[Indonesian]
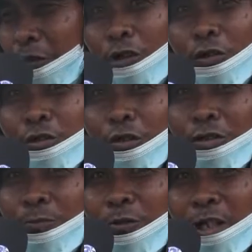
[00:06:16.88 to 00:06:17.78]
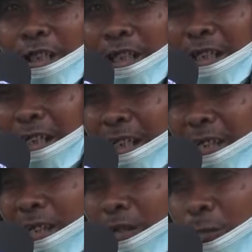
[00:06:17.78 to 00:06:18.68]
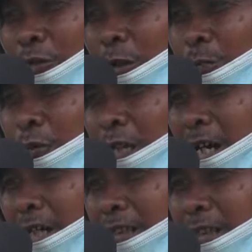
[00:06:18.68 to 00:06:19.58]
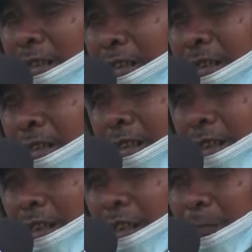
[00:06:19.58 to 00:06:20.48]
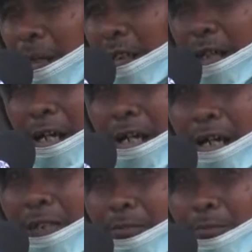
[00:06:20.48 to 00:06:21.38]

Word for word: ojol-ojol semuanya ini. Mudah-mudahan di kedepannya akan